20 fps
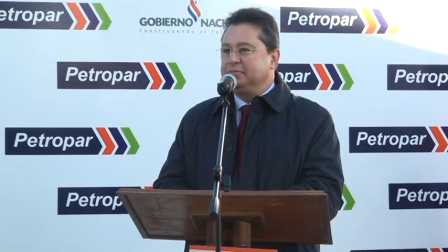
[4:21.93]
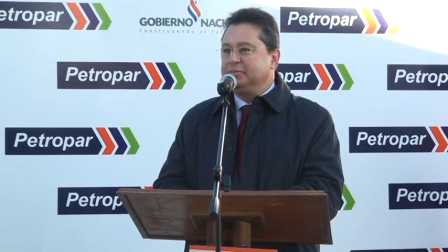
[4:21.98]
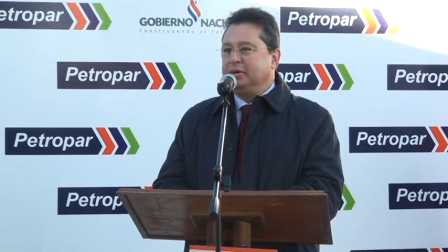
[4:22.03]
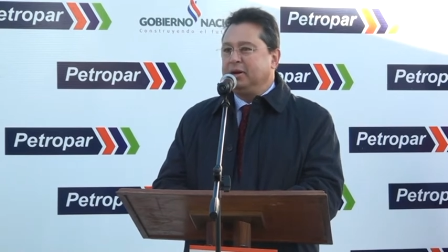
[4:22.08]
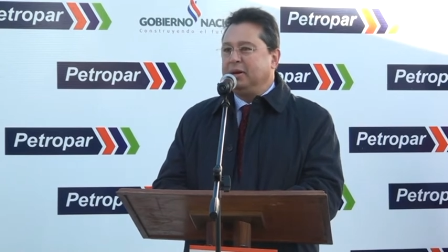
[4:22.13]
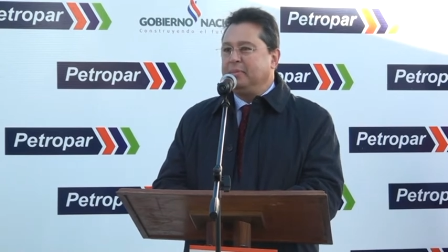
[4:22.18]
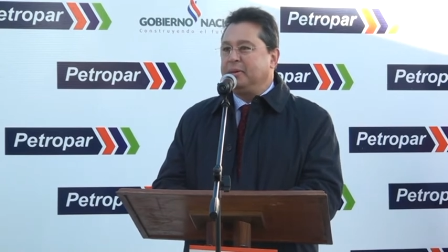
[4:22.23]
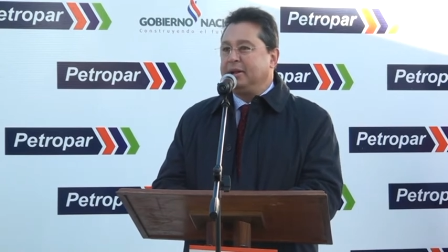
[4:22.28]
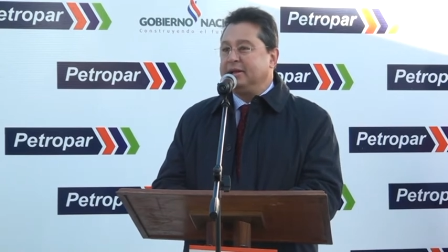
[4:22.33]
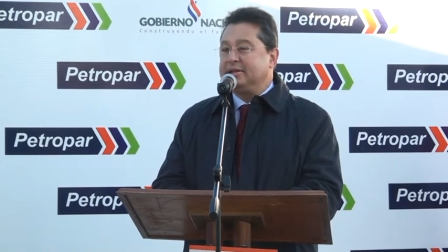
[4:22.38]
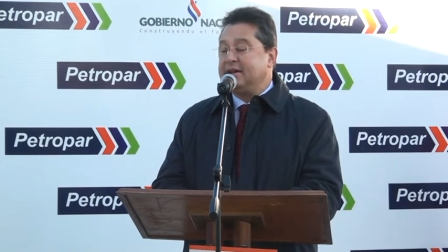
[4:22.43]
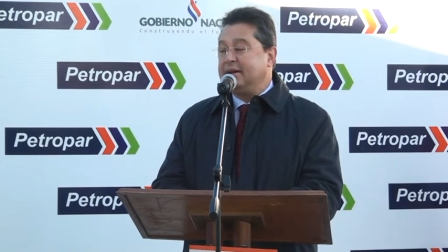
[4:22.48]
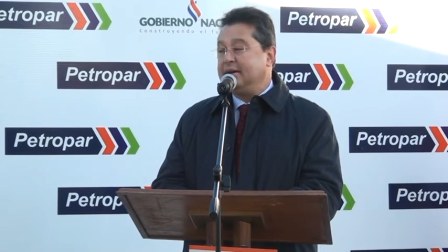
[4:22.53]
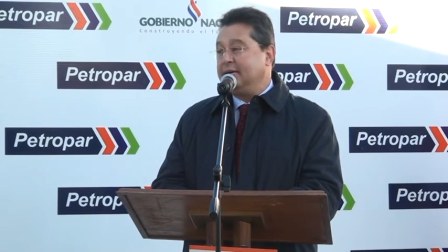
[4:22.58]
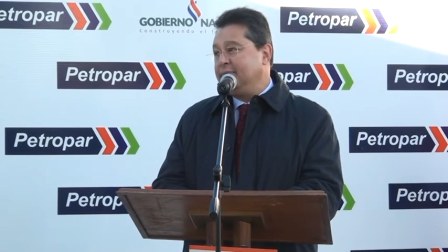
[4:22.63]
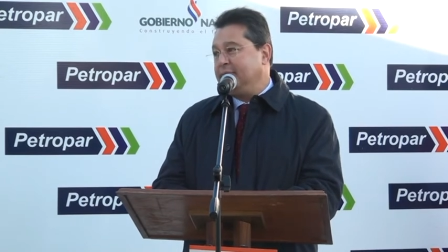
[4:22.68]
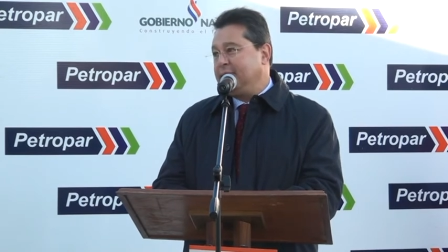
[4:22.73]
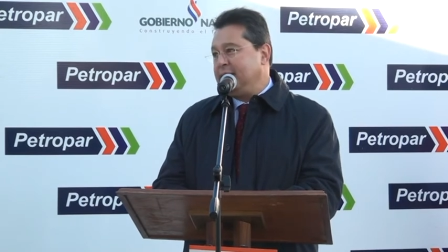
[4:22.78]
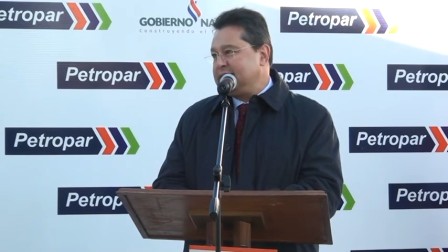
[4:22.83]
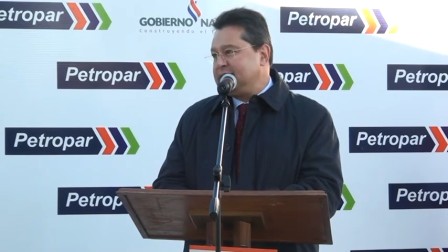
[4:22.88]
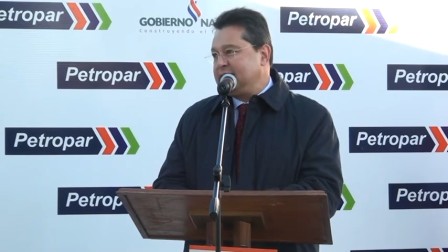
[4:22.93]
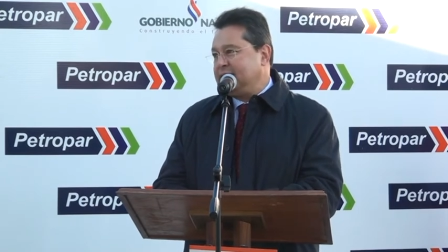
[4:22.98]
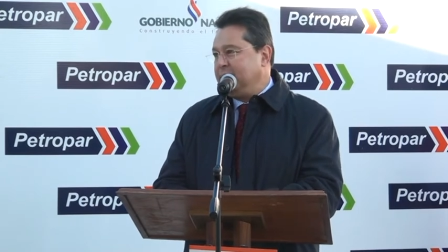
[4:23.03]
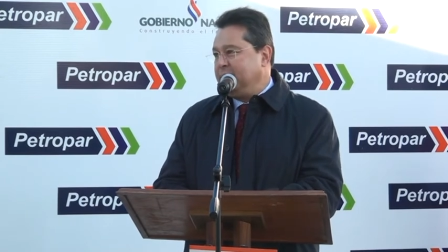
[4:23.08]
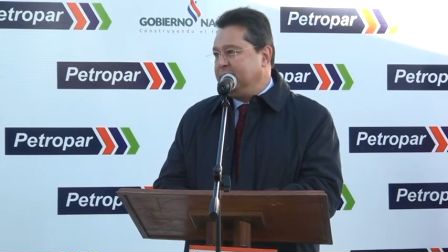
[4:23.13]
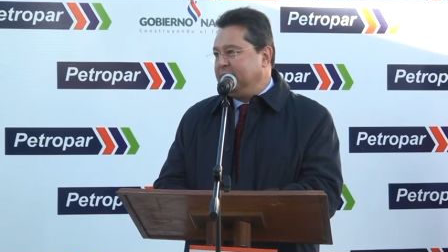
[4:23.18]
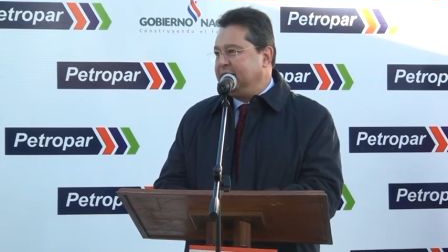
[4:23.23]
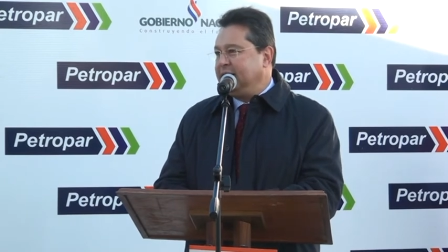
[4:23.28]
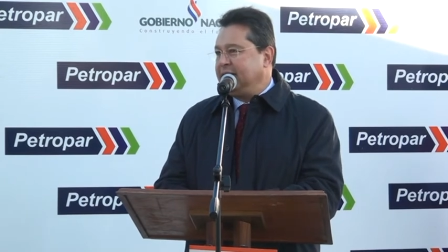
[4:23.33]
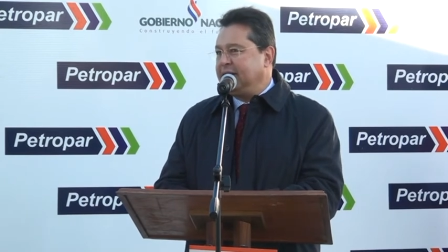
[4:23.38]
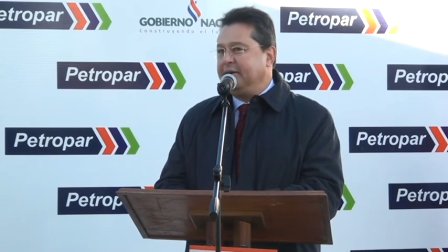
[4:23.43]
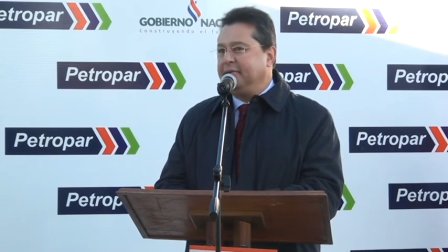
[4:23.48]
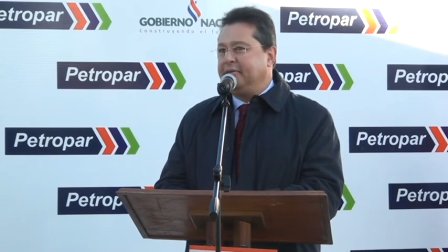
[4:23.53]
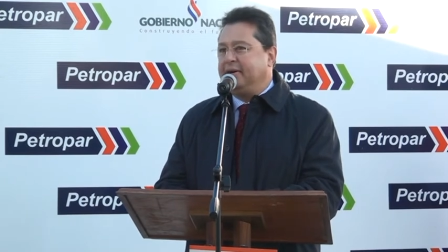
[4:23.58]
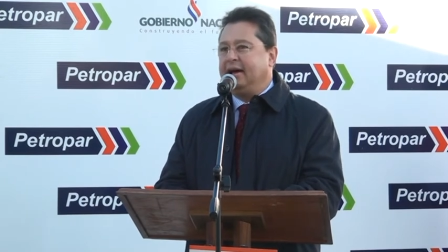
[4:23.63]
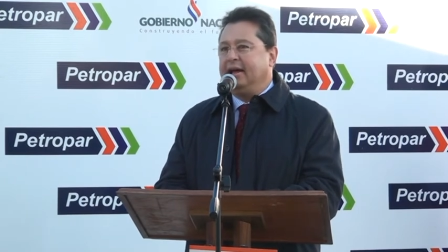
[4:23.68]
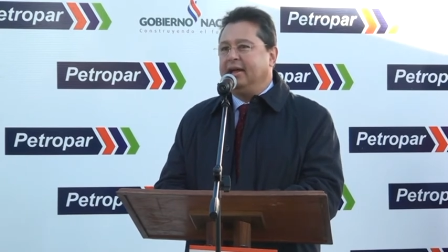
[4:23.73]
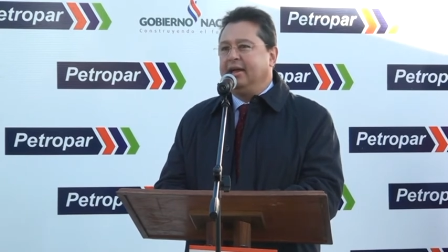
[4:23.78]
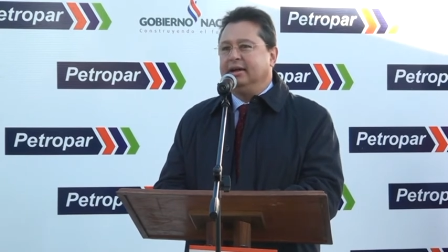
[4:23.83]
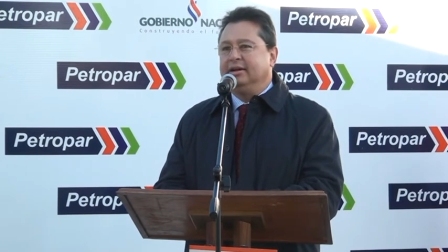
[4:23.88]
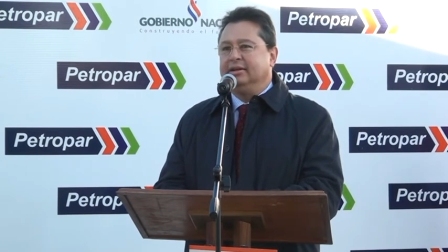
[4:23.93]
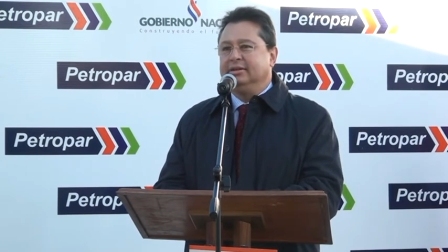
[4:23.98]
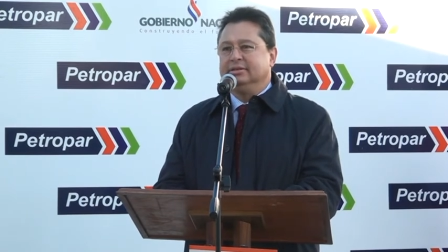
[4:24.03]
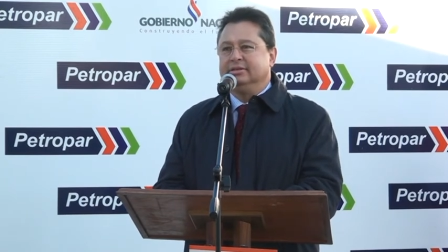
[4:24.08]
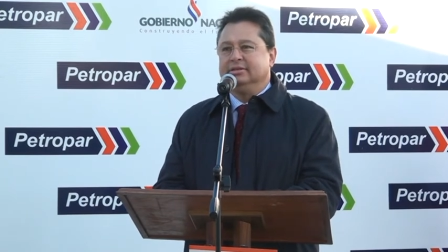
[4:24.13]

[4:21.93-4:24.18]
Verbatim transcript: una empresa básicamente quebrada,